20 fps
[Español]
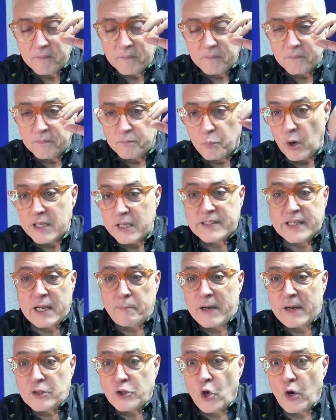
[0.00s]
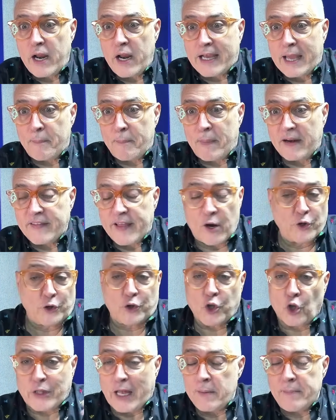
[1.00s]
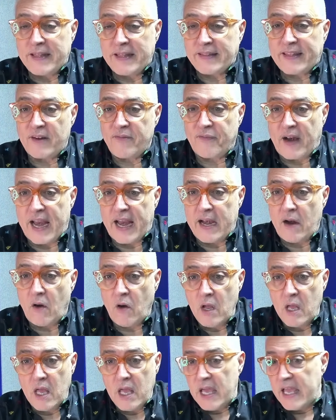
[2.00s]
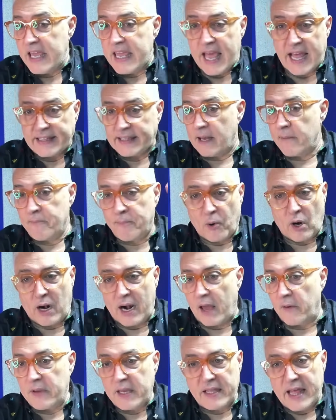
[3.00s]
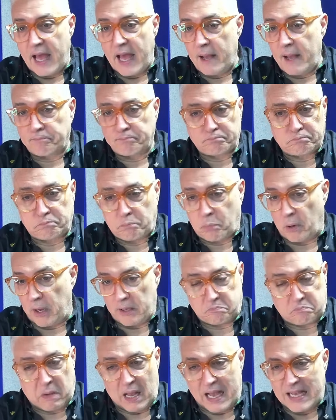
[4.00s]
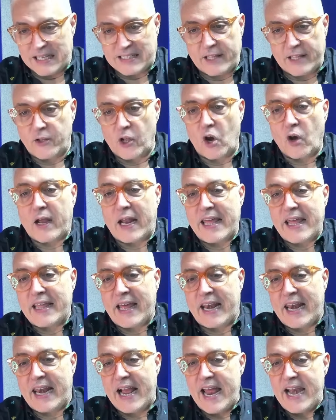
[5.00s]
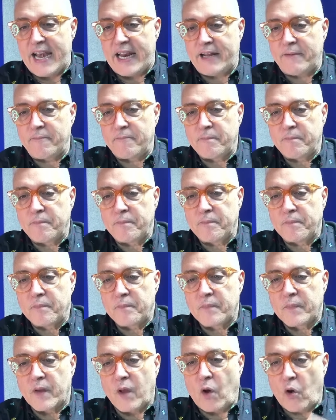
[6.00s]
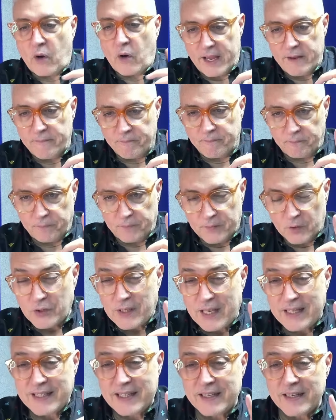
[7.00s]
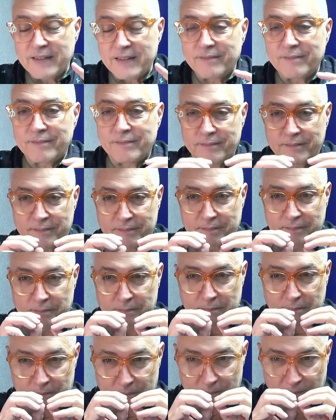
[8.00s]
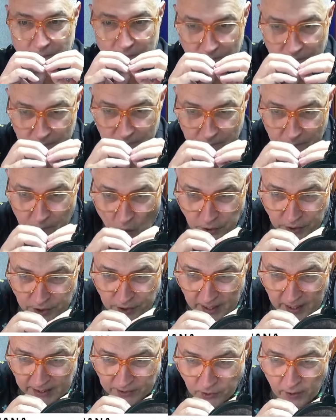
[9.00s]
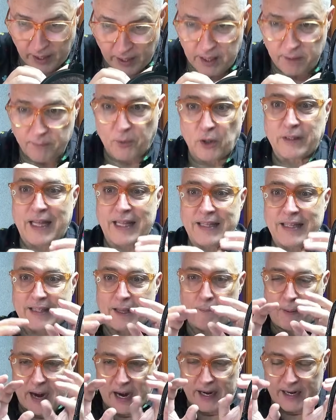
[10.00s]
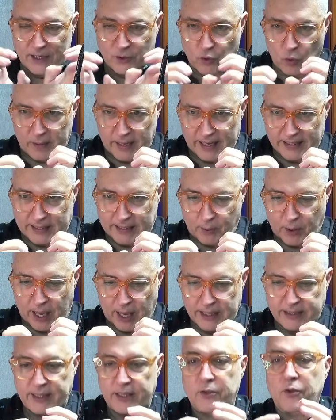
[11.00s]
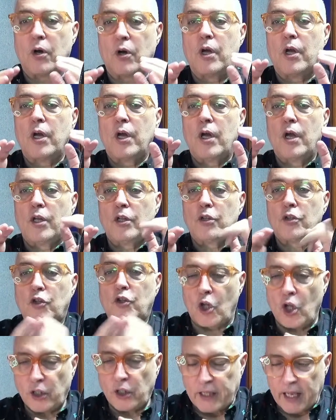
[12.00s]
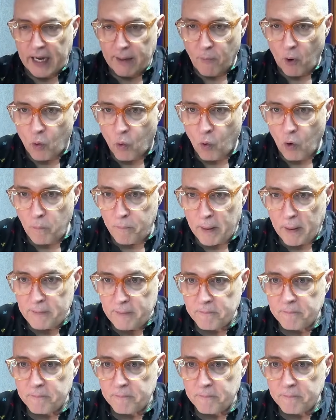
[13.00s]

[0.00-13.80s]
Puede ser personas que perdieron totalmente el freno y andan por la vida pues haciendo lo que les da la gana. Ok, entonces, consideraciones importantes para resumir este pedacito. Todos tenemos culpa,